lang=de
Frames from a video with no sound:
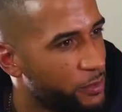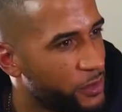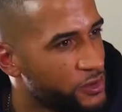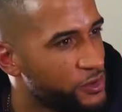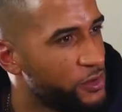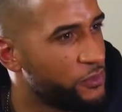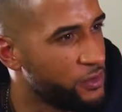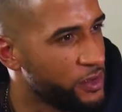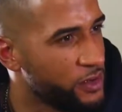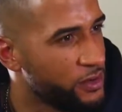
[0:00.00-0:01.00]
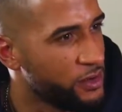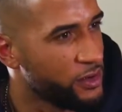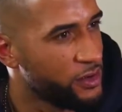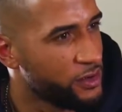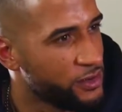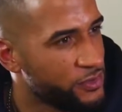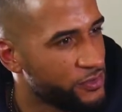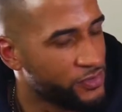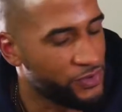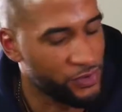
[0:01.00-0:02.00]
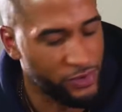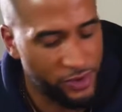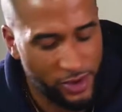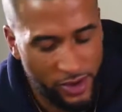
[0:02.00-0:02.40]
mhm. mal zu informieren. So.